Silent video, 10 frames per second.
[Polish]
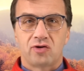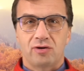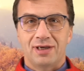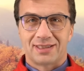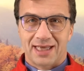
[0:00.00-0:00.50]

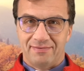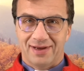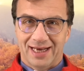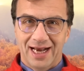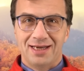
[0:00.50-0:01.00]
To jest
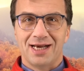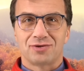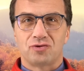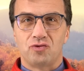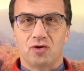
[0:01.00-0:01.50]
Ewangelia,
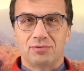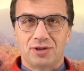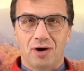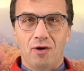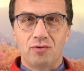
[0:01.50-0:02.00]
z którą
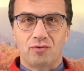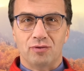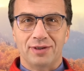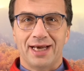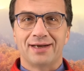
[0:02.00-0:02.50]
się
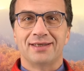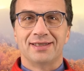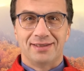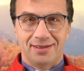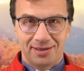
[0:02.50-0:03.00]
ogólnie
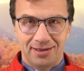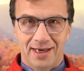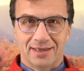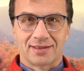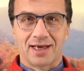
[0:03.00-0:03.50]

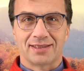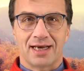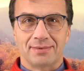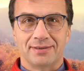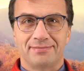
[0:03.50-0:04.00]
nie
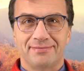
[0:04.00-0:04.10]
zgadzamy.